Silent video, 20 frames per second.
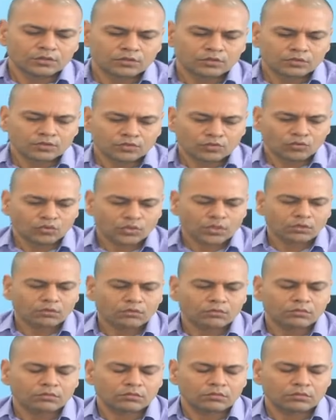టోటలు
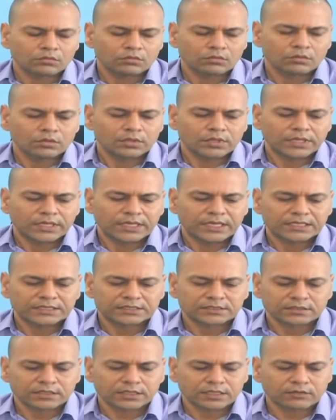హెల్త్
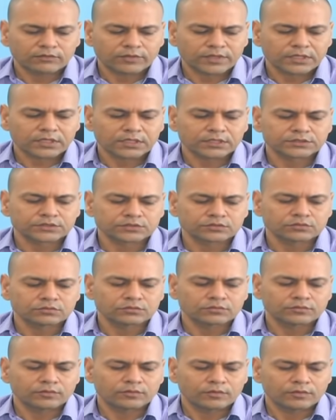కేర్ వర్కర్సు
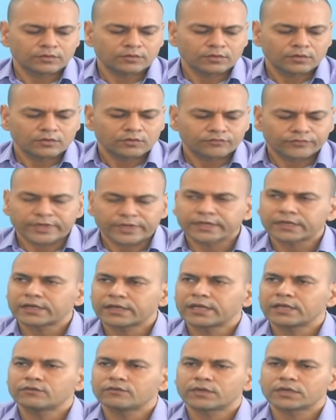ఫ్రంట్
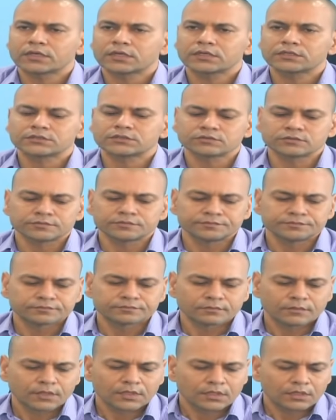లైన్ వర్కర్సు
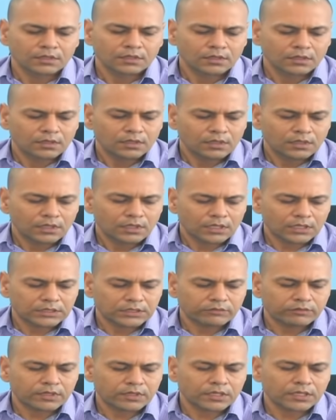
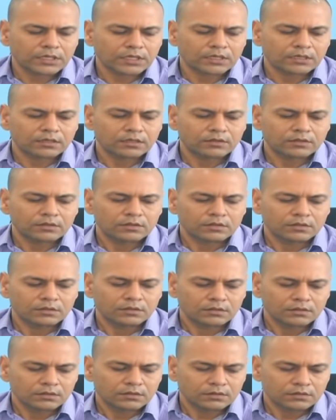అదేవిధంగా
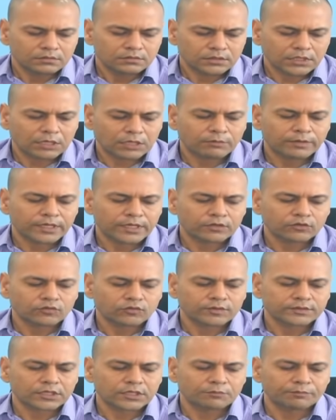నలభై ఐదు
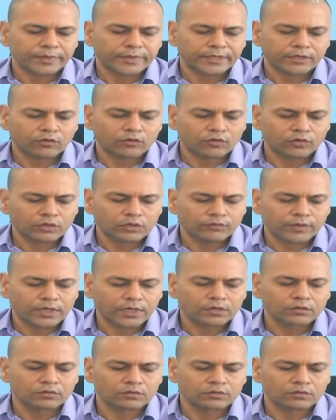సంవత్సరాల పైన నుండి వాళ్ళు